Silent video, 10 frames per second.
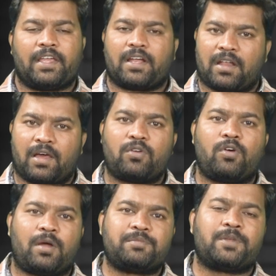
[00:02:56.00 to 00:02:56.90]
ఇక నాలుగో
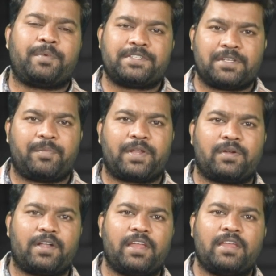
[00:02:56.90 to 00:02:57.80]
అంశం ఏం చెప్పారు
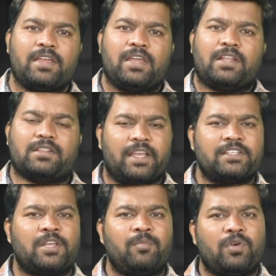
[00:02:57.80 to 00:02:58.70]
అంటే
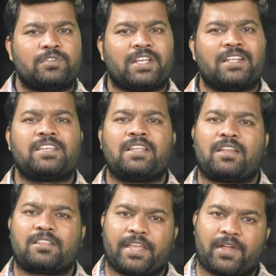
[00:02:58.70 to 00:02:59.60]
దేశంలో
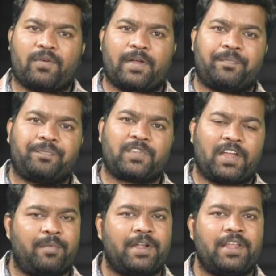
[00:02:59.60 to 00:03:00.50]
జనసాంద్రత ఎక్కువ
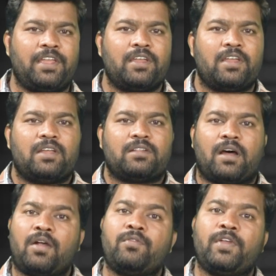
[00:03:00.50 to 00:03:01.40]
కాబట్టి
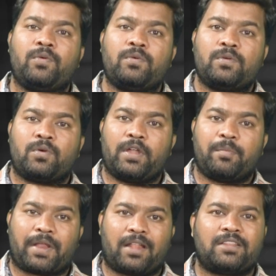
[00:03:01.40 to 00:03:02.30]
థర్డ్ వేవ్ కొన్ని
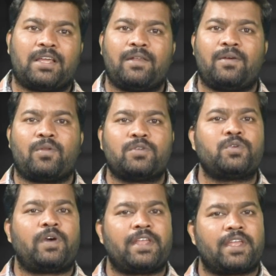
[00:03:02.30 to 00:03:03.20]
ప్రాంతాల్లో రోజువారీ